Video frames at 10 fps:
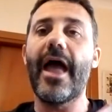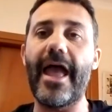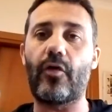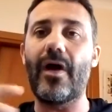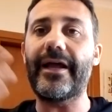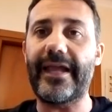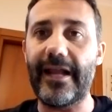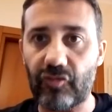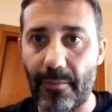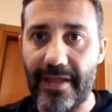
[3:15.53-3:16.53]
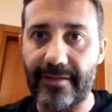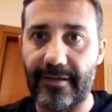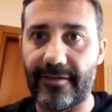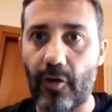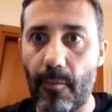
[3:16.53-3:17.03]
Ecco, anche la sua
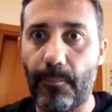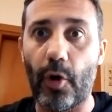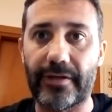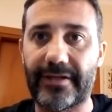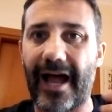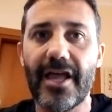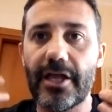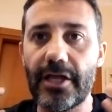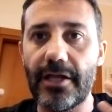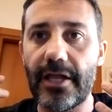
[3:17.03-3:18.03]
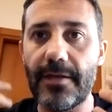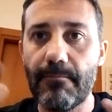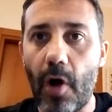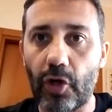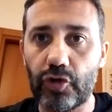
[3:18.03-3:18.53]
mente si comporta in, in
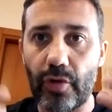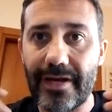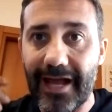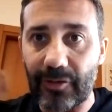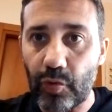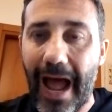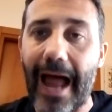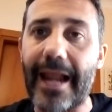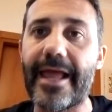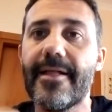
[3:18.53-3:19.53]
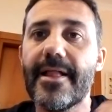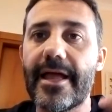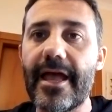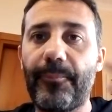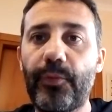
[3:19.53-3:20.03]
modo innaturale
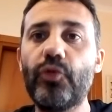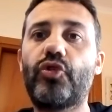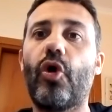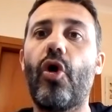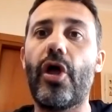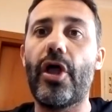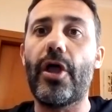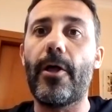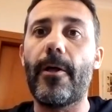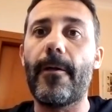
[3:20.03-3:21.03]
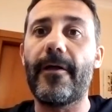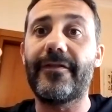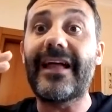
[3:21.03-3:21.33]
e appunto eh,